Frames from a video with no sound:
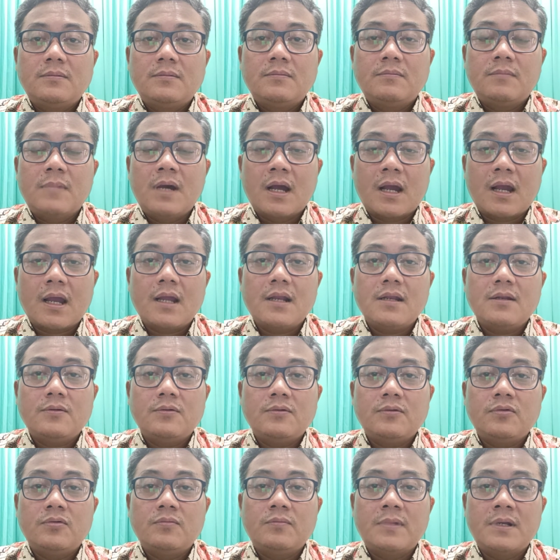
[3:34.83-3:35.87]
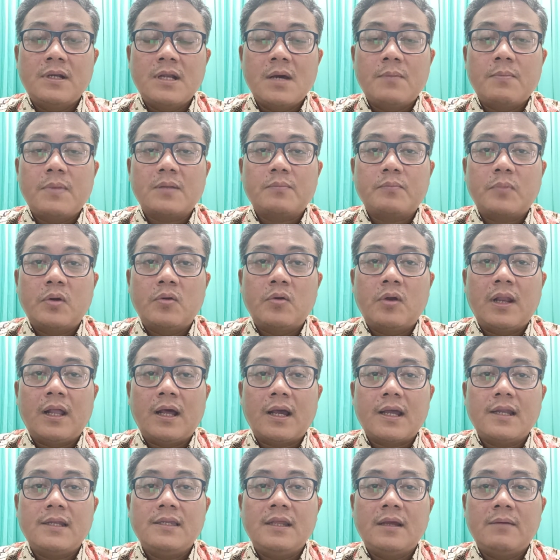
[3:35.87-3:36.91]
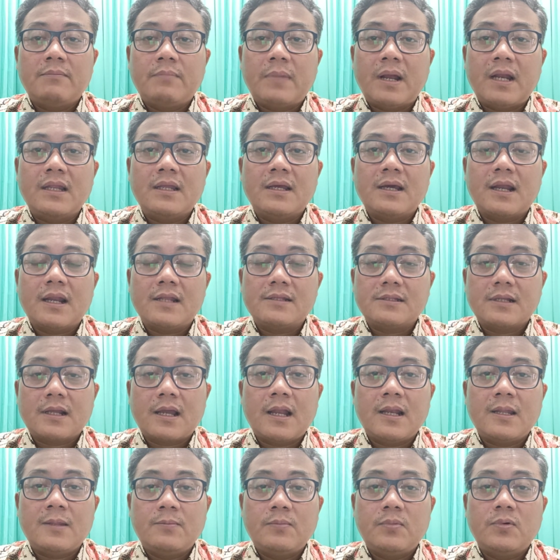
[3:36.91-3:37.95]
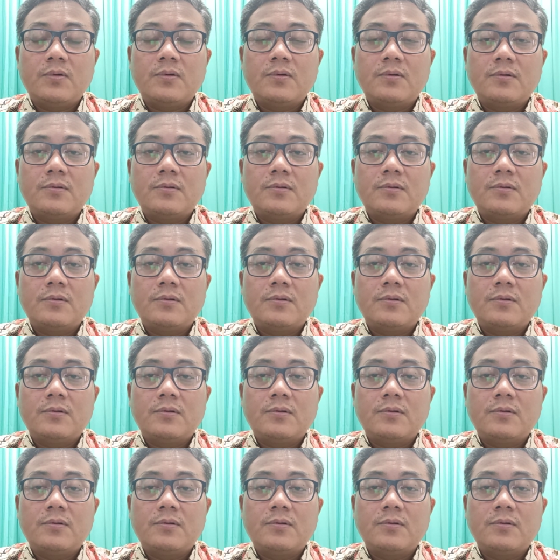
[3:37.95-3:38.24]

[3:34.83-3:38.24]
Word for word: bahkan untuk mendapat penolakan yang paling keras sekalipun.